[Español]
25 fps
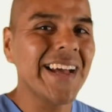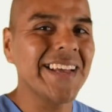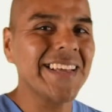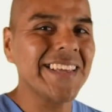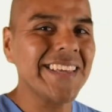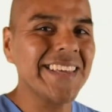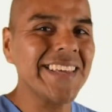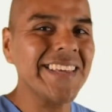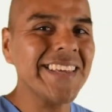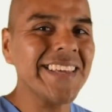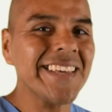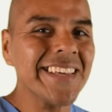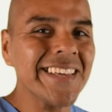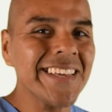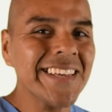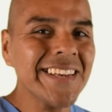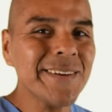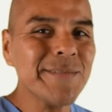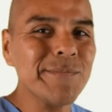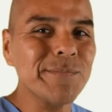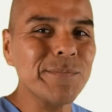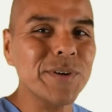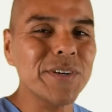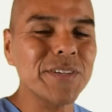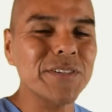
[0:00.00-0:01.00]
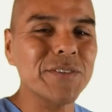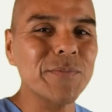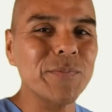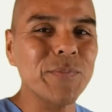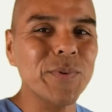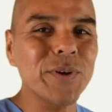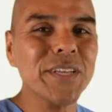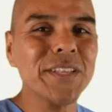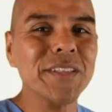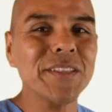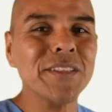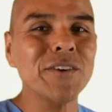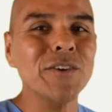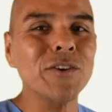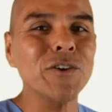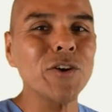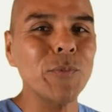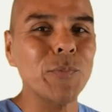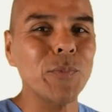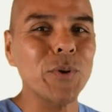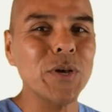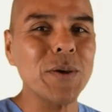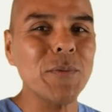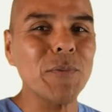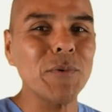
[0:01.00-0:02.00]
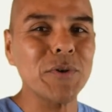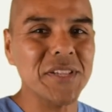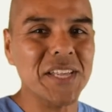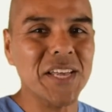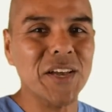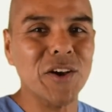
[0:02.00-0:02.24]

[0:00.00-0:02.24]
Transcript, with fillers: Y, por supuesto, lo podemos